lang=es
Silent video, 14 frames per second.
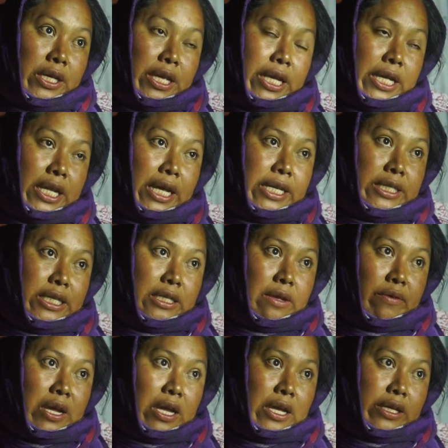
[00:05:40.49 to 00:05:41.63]
que es la que se
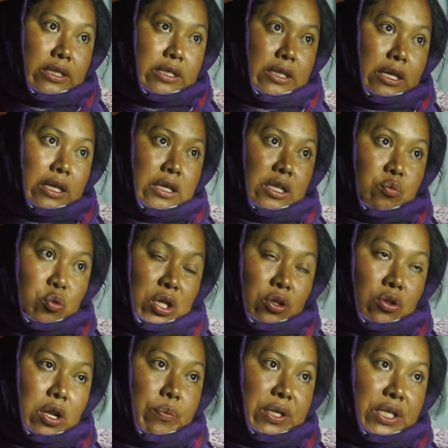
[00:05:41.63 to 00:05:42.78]
estaba este,
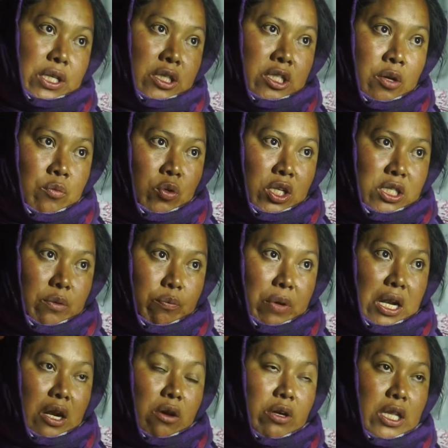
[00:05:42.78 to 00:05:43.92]
disputando la presidencia
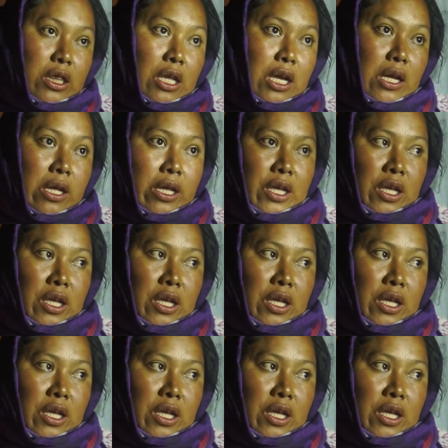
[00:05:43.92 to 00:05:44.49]
municipal ahorita